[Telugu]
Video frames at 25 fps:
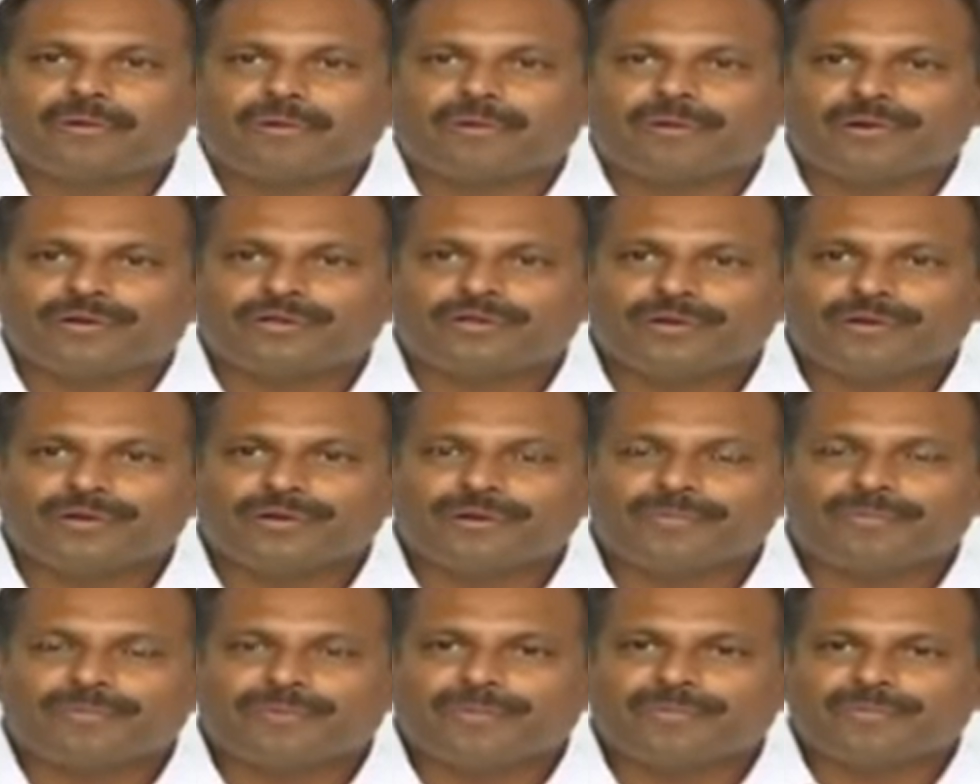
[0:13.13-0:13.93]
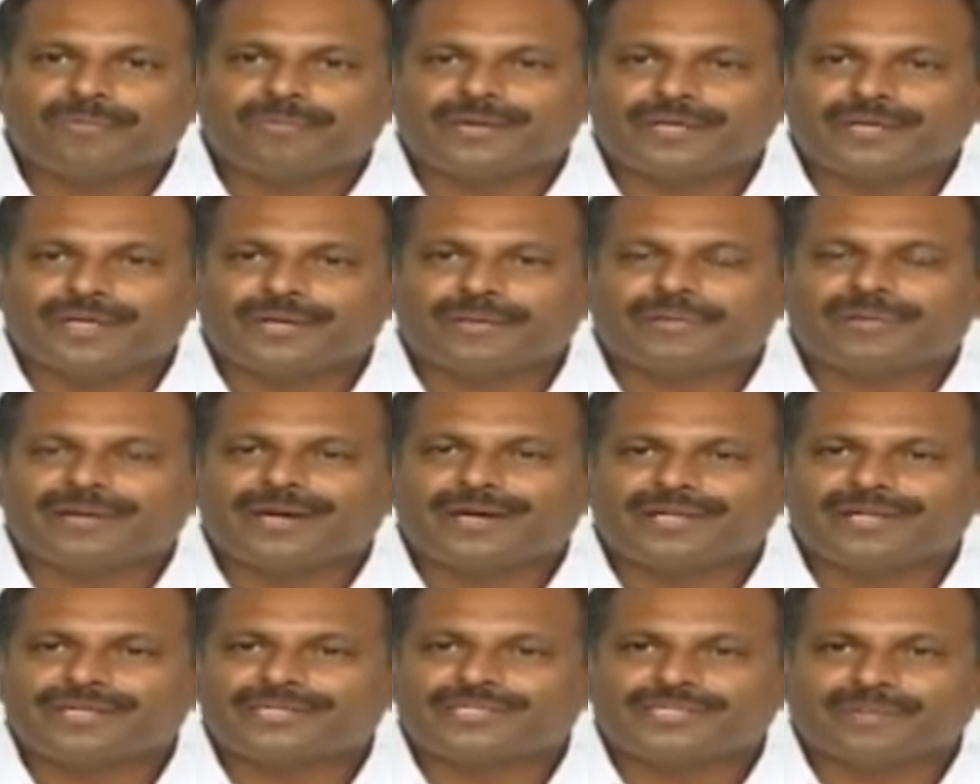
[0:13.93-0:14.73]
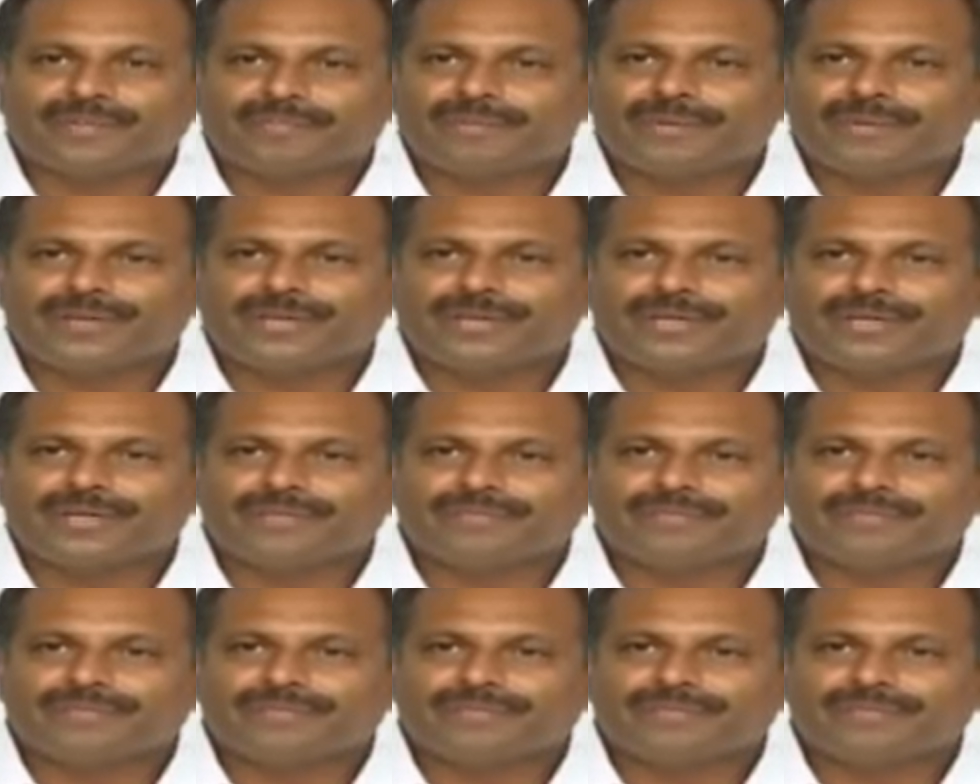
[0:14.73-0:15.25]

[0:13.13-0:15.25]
కొద్దో గొప్ప పుణ్యం రాని అని చెప్పి